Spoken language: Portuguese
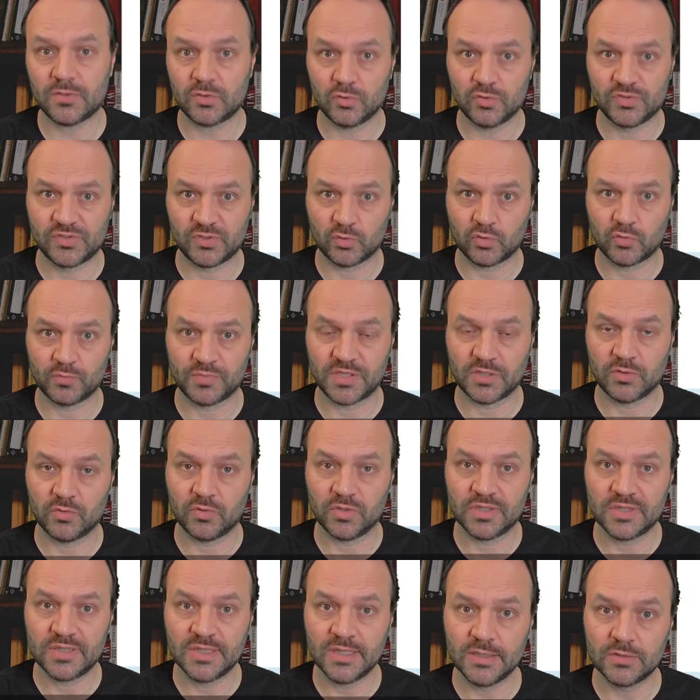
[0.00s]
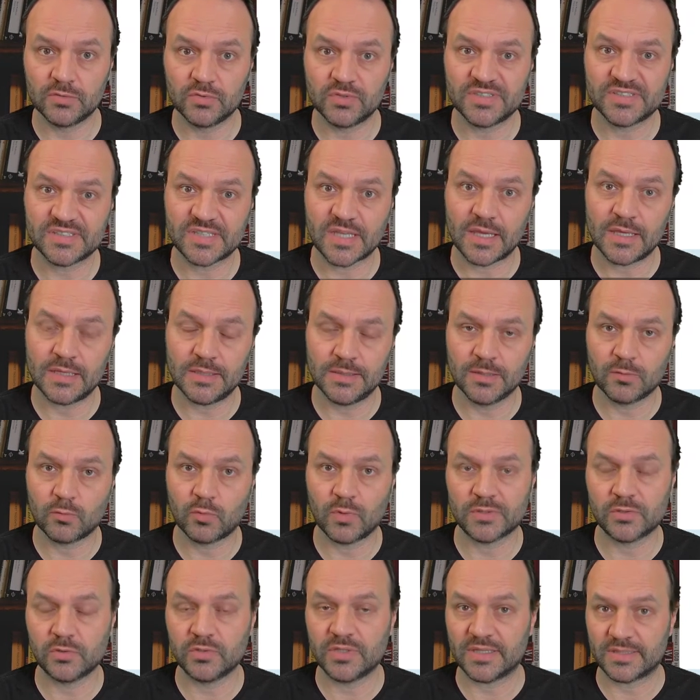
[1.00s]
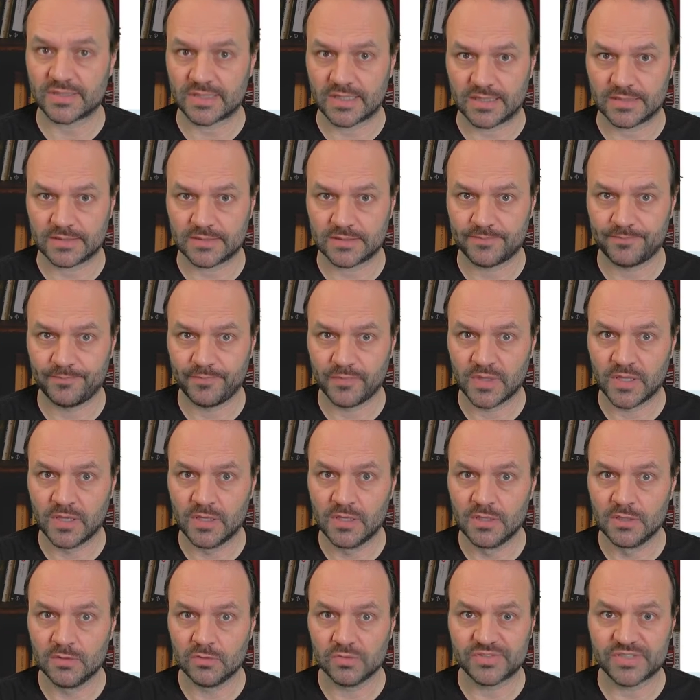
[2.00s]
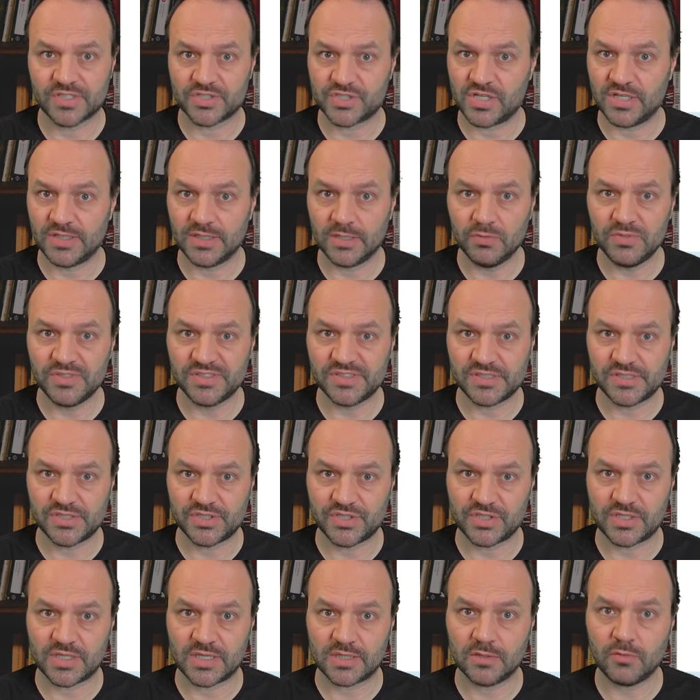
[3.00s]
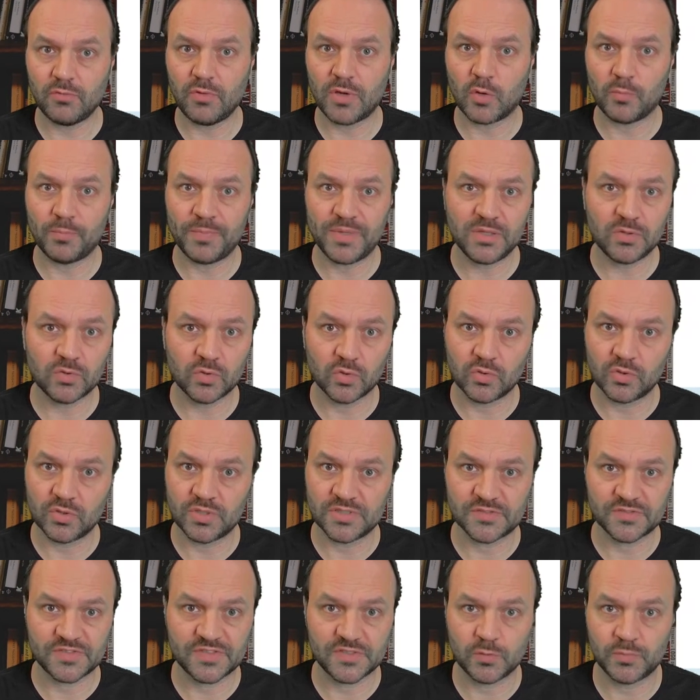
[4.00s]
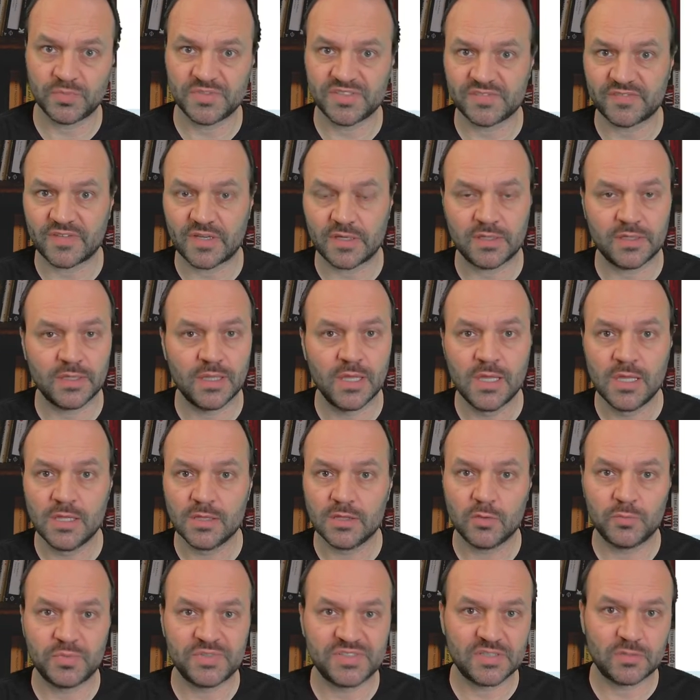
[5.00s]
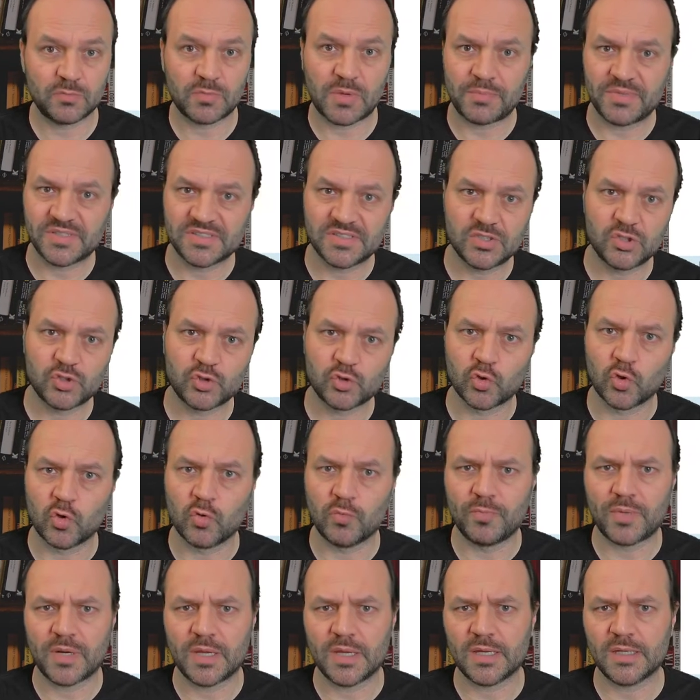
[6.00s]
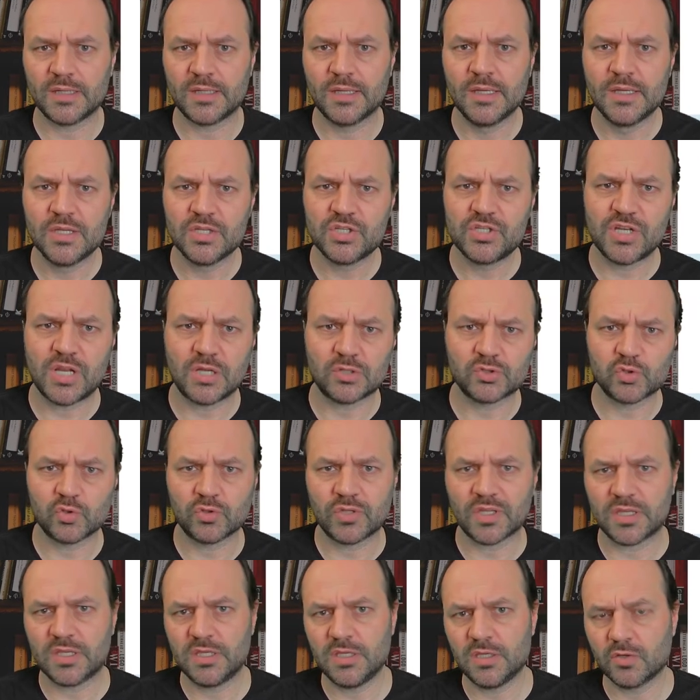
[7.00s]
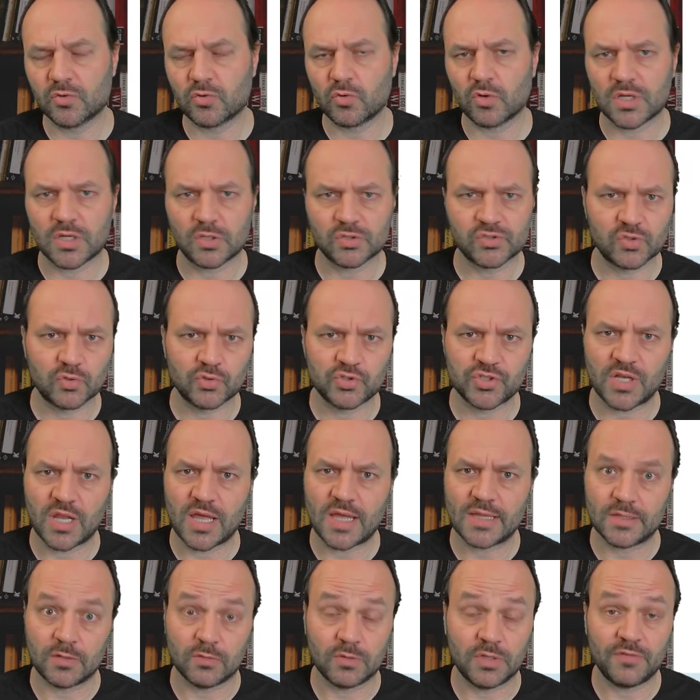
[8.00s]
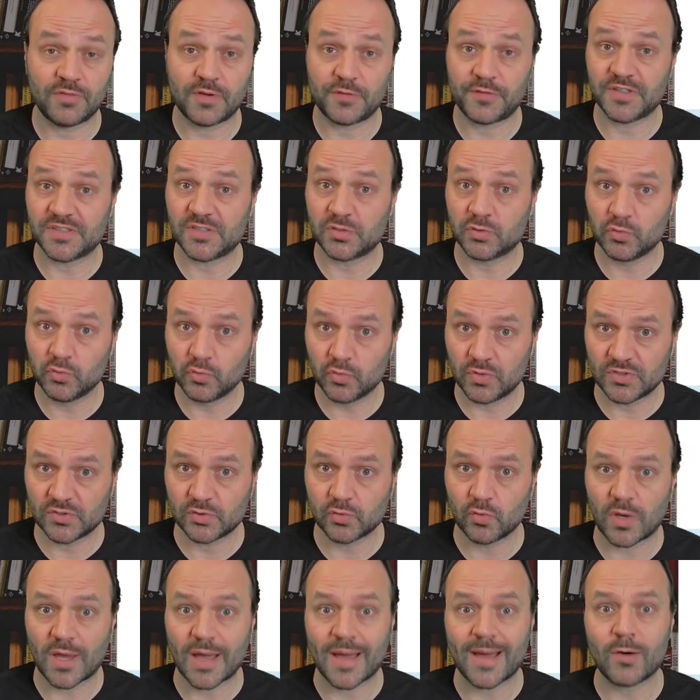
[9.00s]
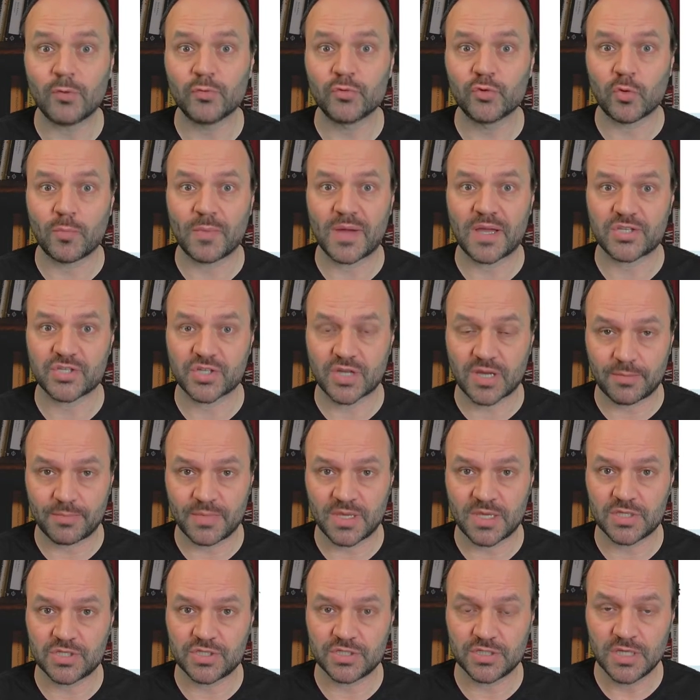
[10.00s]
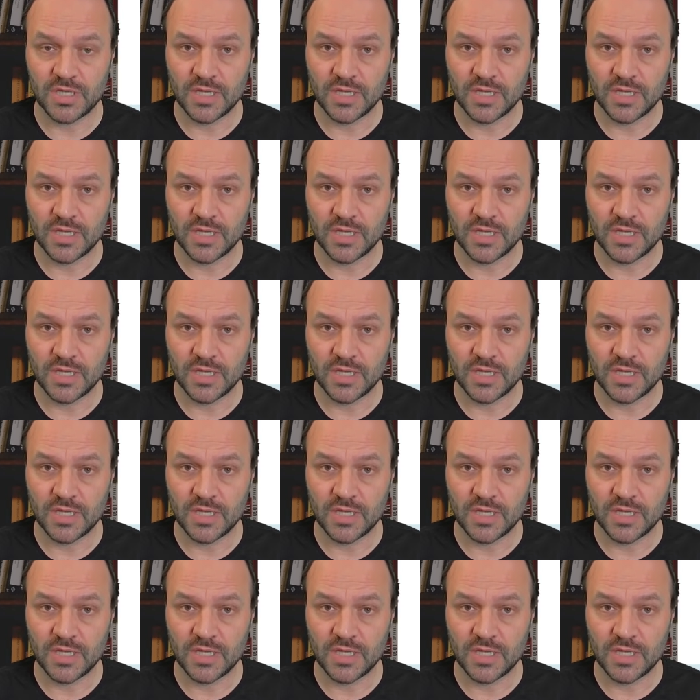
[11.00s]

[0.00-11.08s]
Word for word: do seu computador, tanto de saída quanto de entrada. Ou seja, ele não existe, né? não é um P2, você não precisa, não precisa de uma mesa de som para tirar o som daqui, colocar o som de lá, não. Ele vai fazer tudo isso automaticamente